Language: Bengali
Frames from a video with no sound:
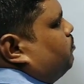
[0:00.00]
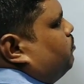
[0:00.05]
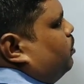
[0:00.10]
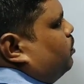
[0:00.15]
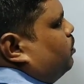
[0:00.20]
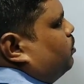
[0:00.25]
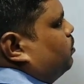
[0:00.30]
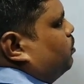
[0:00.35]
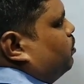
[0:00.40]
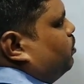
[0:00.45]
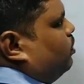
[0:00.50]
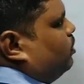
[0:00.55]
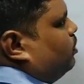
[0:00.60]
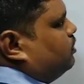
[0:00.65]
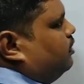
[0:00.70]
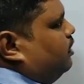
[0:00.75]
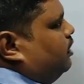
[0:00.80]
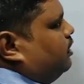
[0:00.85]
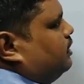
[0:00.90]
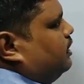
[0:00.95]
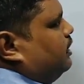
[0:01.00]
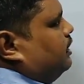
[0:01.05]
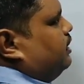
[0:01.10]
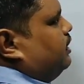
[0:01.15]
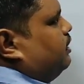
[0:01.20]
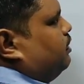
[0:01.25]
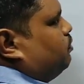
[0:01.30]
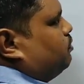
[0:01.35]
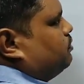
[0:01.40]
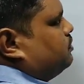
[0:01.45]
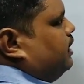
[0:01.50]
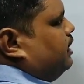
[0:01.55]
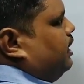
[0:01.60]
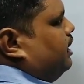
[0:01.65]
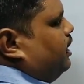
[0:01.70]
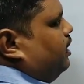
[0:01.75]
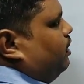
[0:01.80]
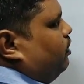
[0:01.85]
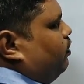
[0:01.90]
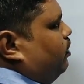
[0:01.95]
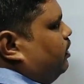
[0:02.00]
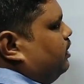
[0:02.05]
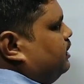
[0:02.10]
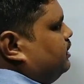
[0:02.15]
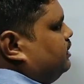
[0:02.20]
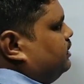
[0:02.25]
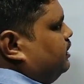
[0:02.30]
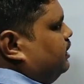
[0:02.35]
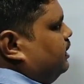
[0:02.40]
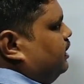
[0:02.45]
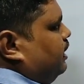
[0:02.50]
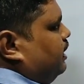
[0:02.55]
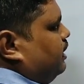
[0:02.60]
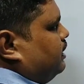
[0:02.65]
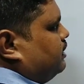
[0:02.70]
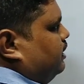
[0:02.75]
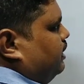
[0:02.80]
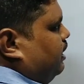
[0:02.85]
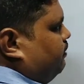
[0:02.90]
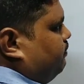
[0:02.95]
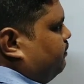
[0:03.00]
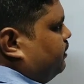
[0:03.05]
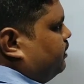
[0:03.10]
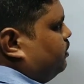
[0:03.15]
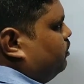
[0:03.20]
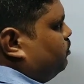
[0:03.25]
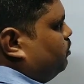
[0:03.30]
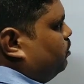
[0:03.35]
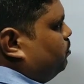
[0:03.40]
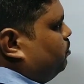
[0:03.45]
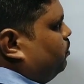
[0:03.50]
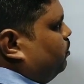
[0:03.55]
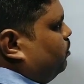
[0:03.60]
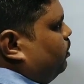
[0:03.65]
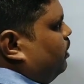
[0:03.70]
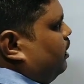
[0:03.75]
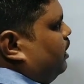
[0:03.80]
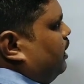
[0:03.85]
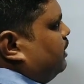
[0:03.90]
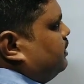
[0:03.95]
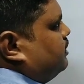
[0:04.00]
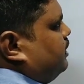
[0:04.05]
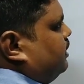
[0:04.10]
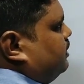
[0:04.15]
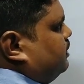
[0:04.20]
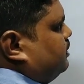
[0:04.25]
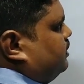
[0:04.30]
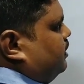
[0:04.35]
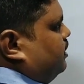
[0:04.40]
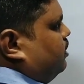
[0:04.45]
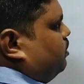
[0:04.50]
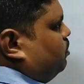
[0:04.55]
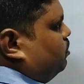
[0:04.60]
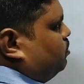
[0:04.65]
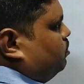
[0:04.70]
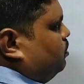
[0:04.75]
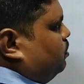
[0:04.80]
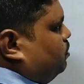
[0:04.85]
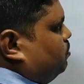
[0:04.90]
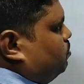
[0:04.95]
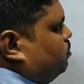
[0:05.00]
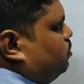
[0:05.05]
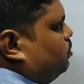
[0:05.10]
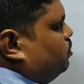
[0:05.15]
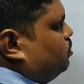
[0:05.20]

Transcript: বর্গ অর্থাৎ এখানে চার আর নয় আছে তাহলে আমরা কি করব চার চারা কত লিখব